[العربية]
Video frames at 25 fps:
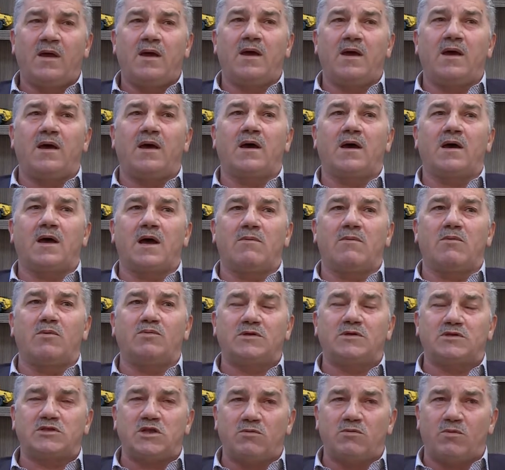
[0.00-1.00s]
آه، قاموا
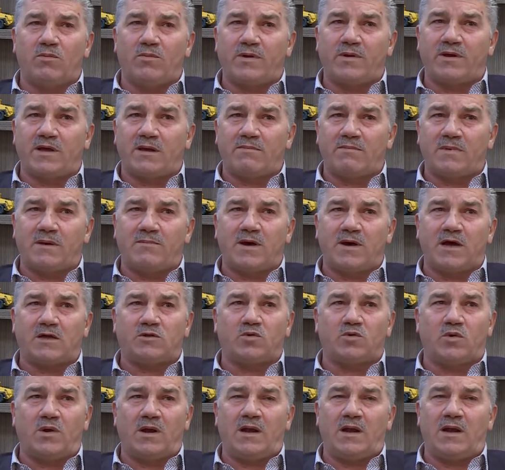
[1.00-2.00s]
بتسليمهم الكمامات